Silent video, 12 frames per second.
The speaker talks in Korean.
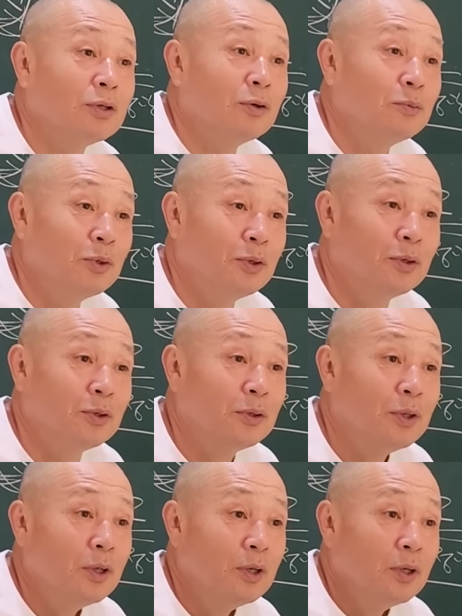하면
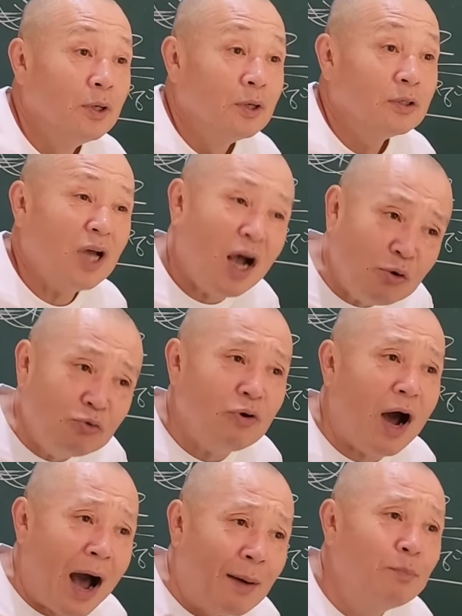자꾸
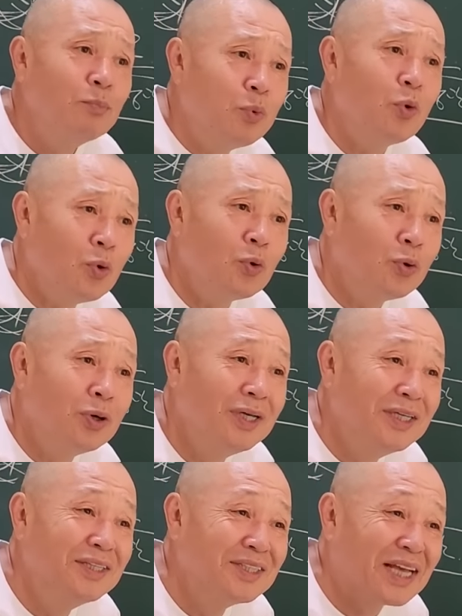안
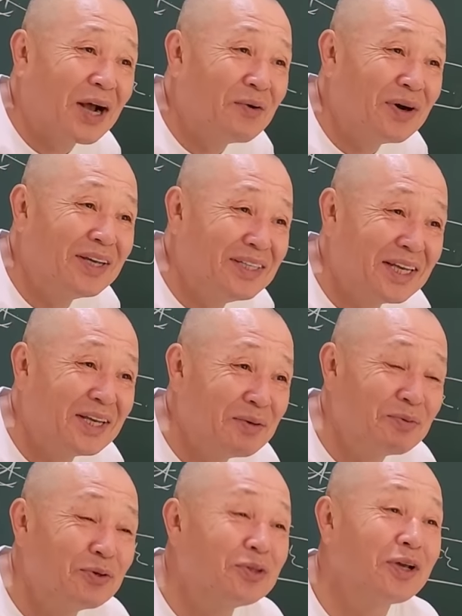보이는 상황이
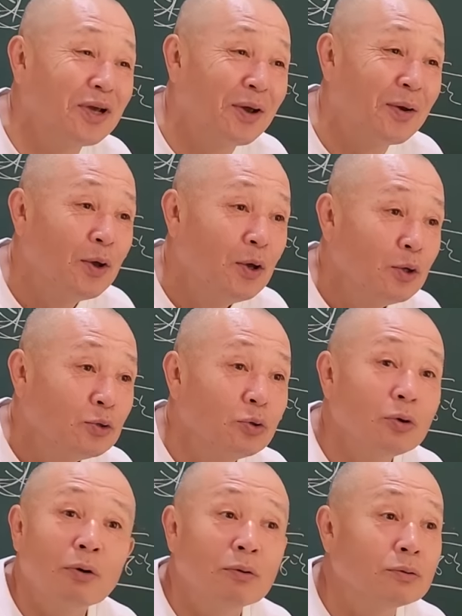생기면 어떻게 해?
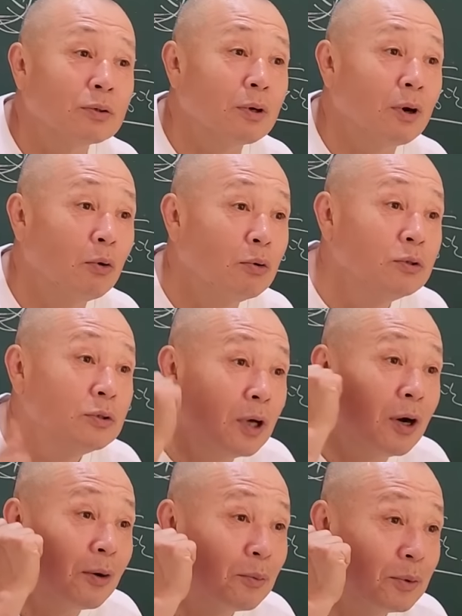전화 걸잖아. 어디냐
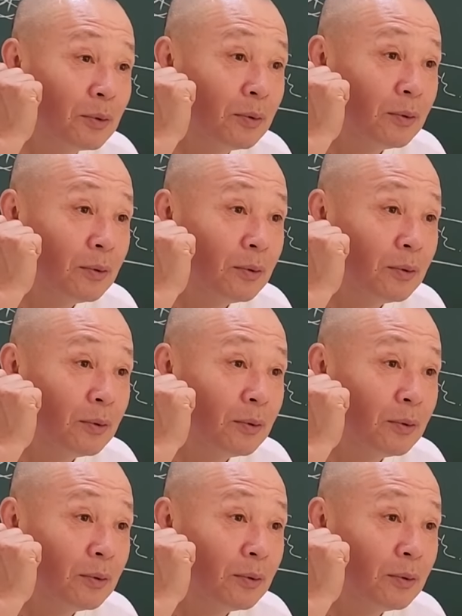하면.